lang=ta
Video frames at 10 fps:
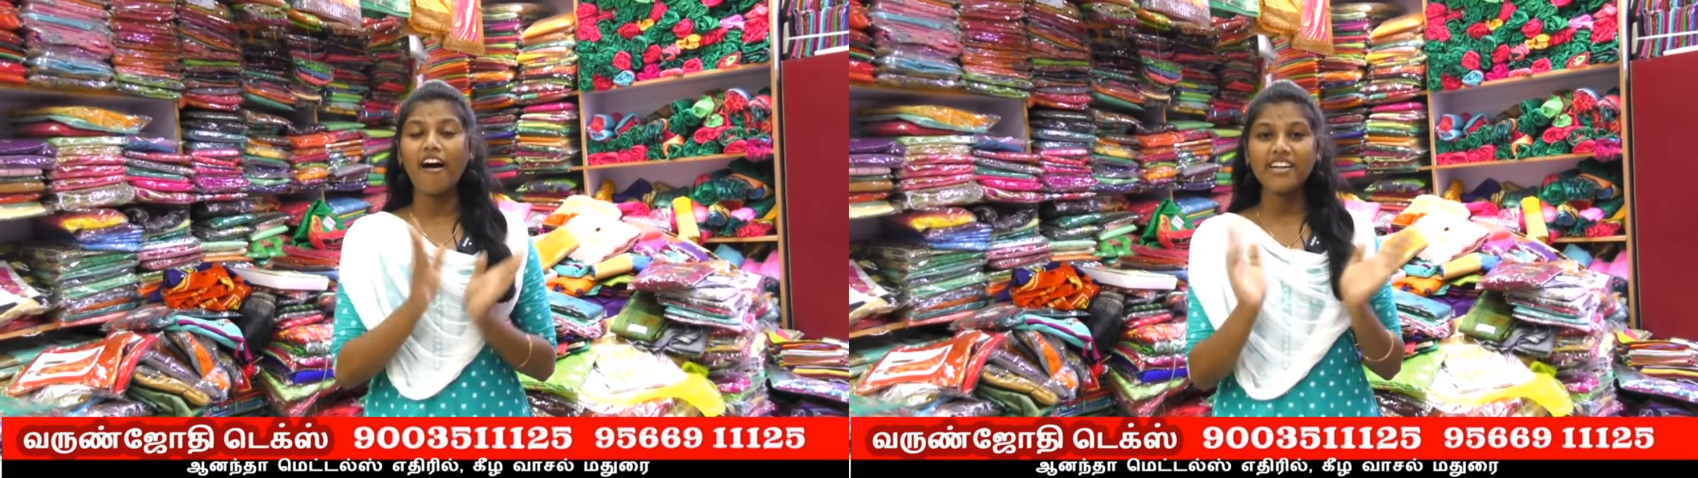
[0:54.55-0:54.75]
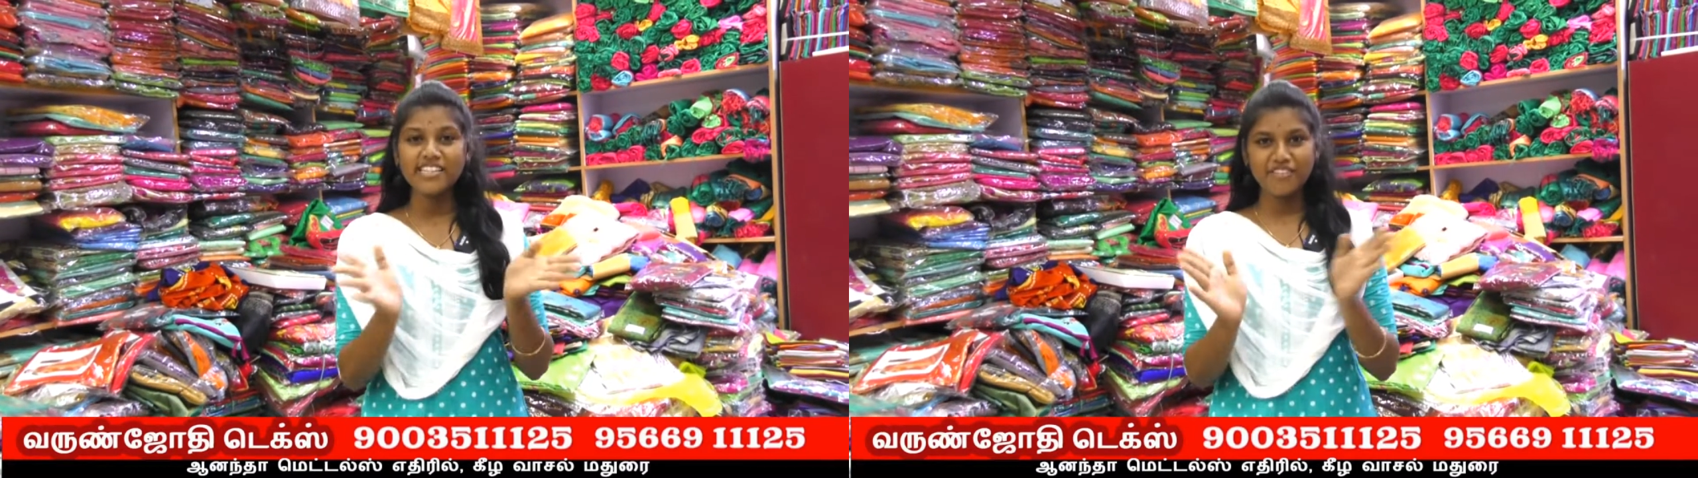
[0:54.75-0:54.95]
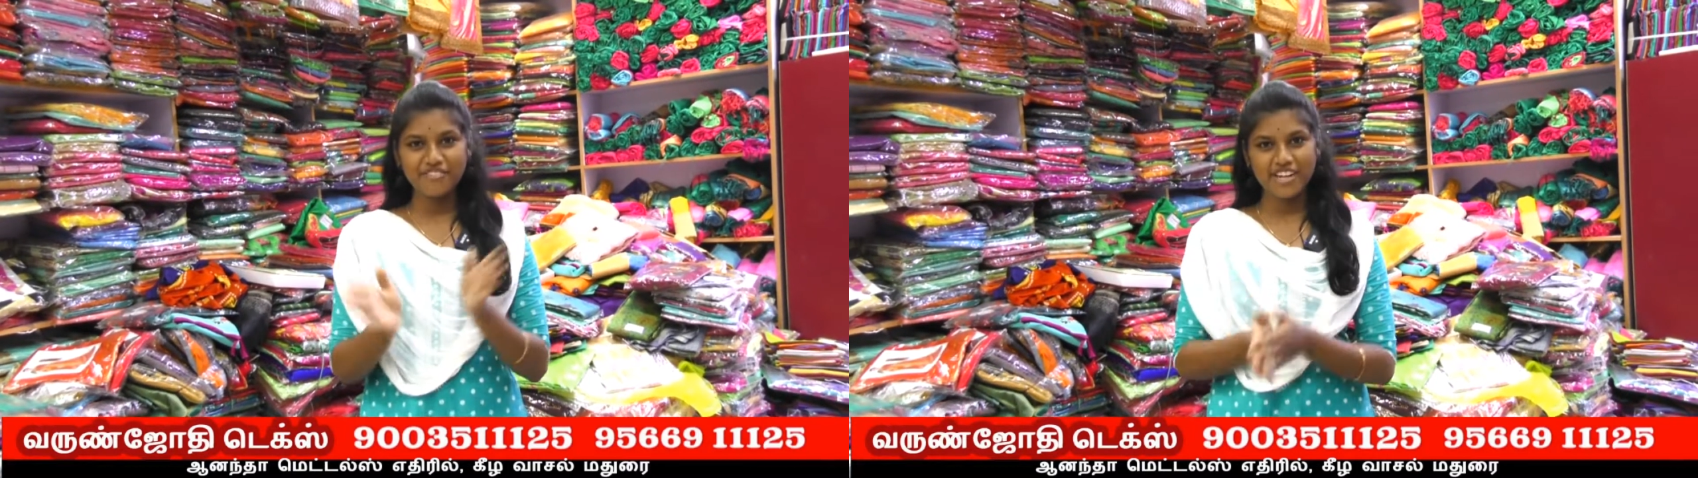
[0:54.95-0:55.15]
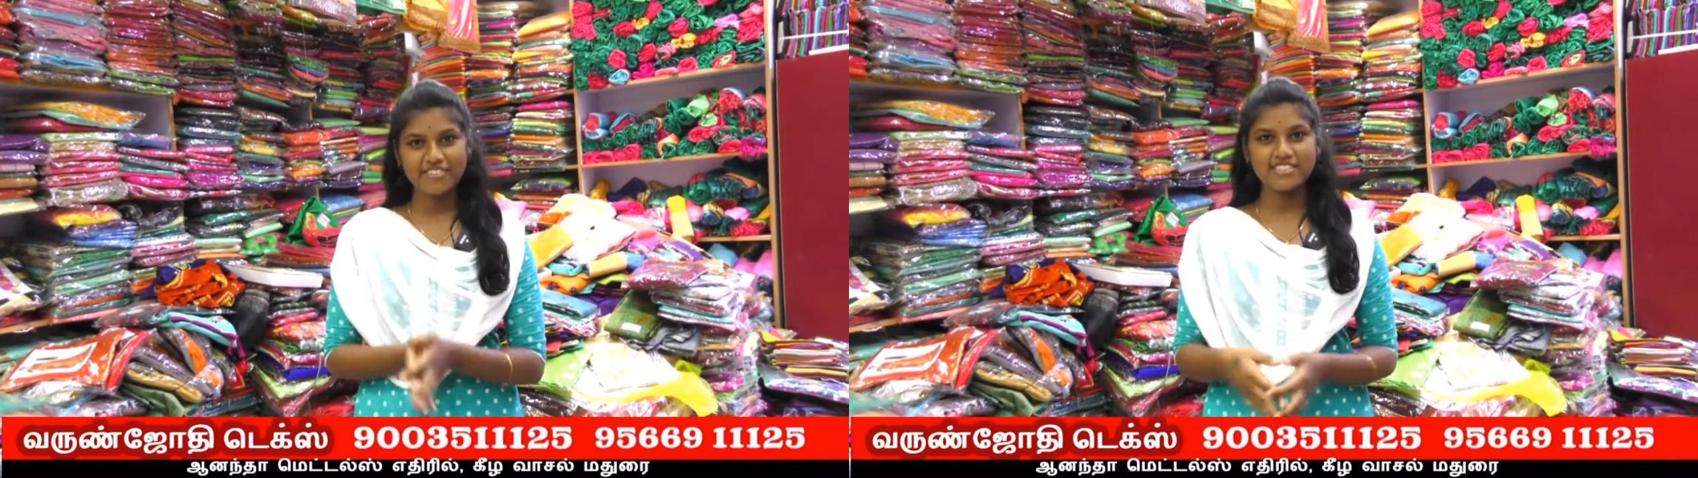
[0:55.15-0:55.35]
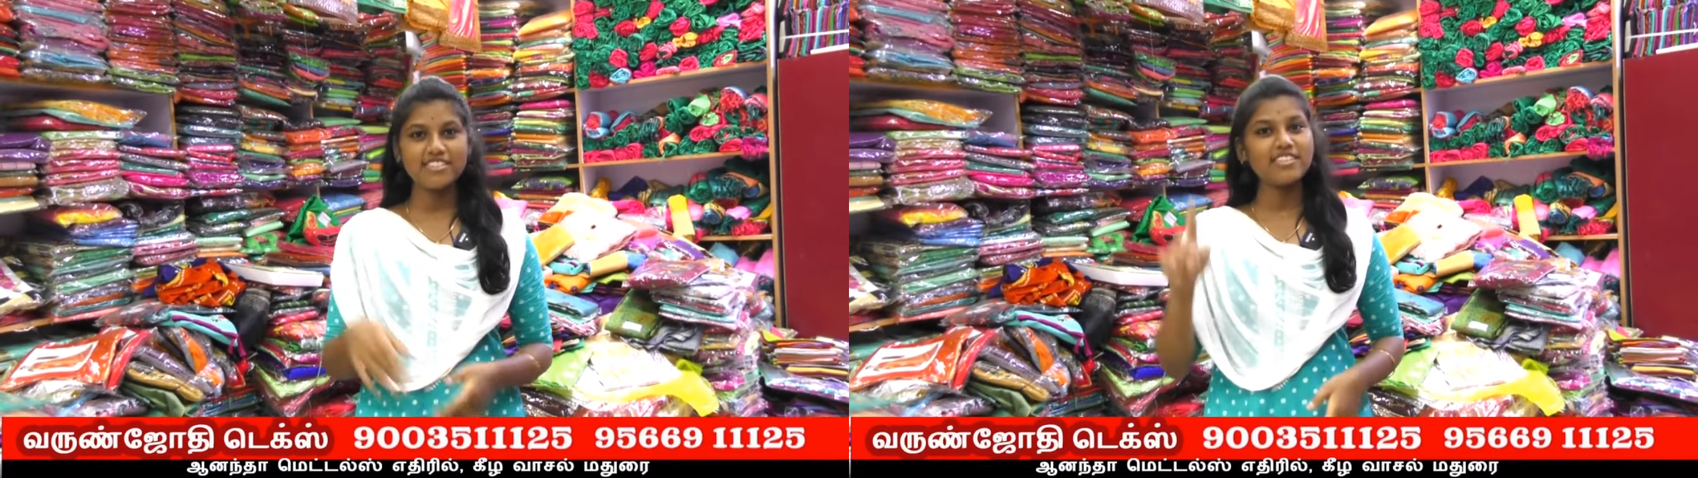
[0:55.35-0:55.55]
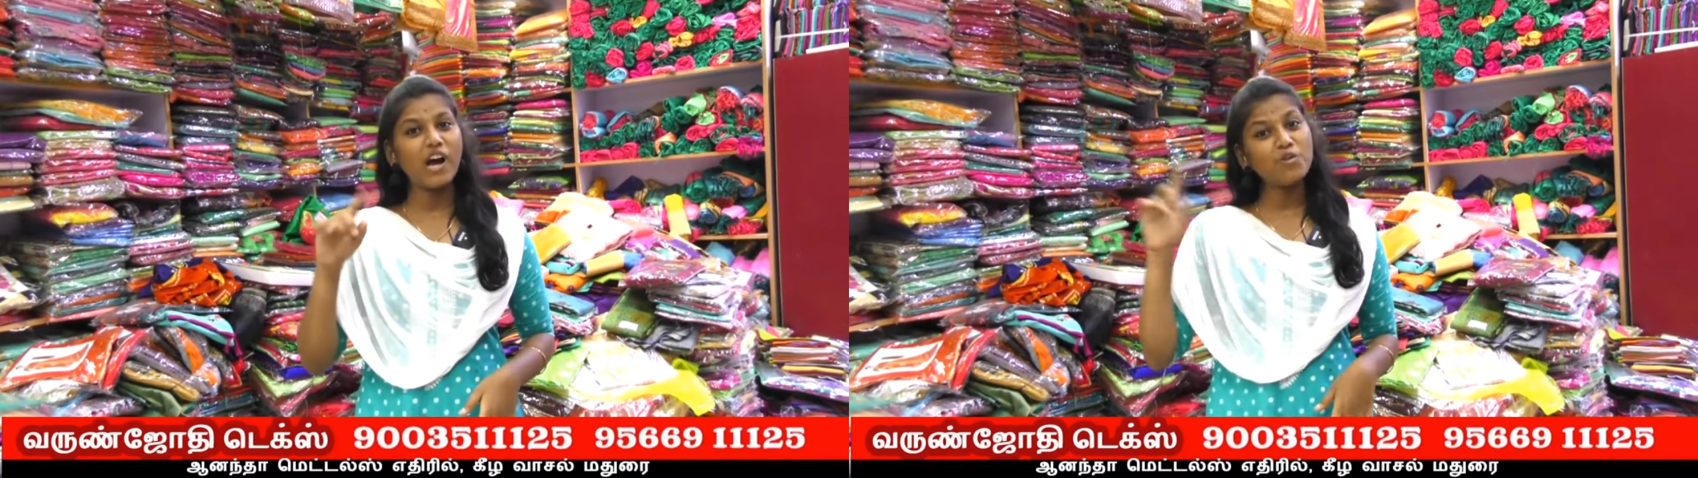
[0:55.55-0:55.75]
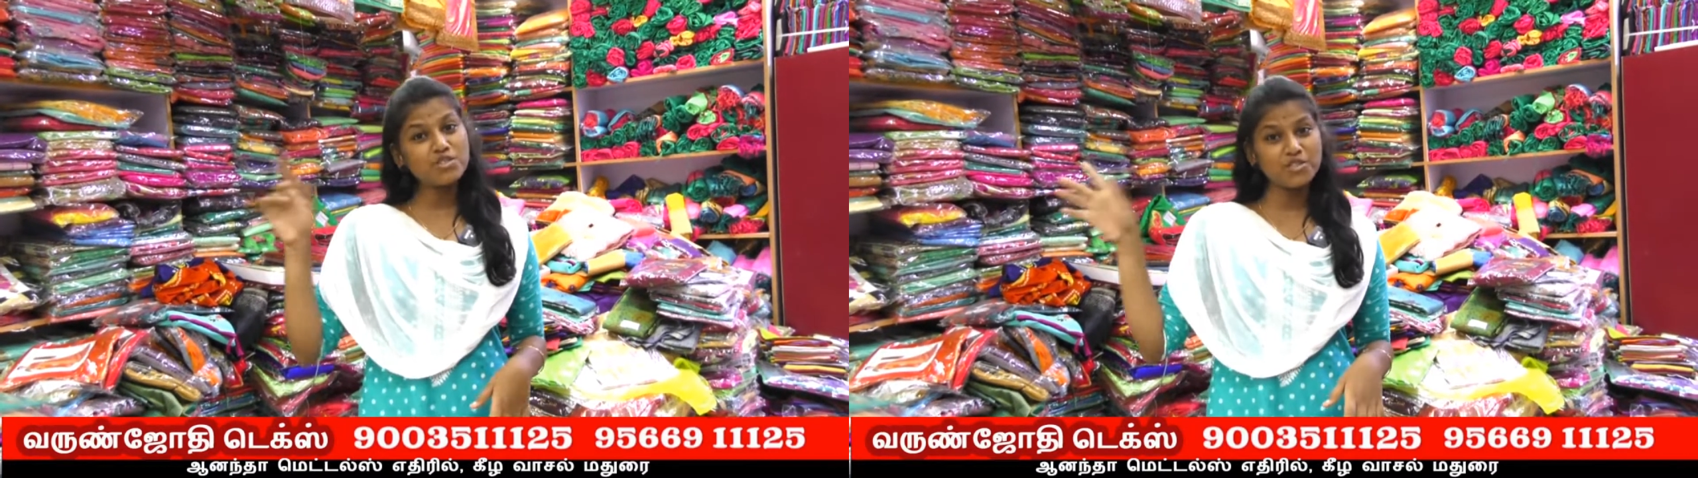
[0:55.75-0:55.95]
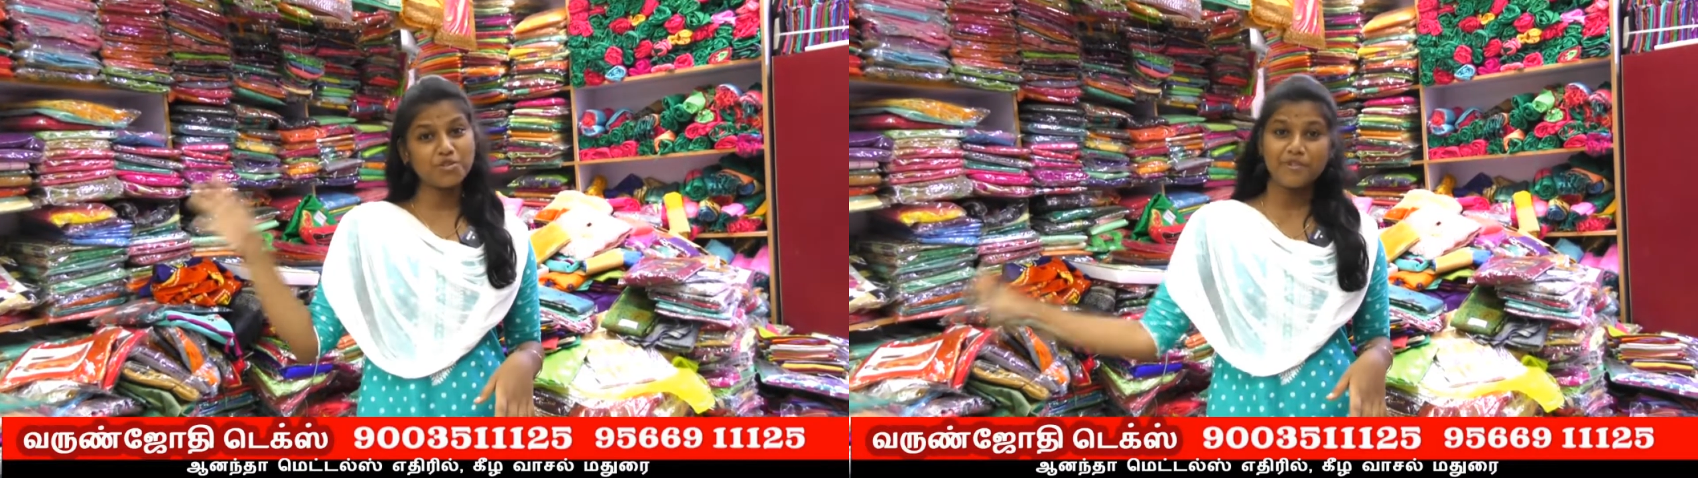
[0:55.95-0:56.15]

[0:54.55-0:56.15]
ஆடி ஆஃபராக வந்துட்டு தௌசண்ட்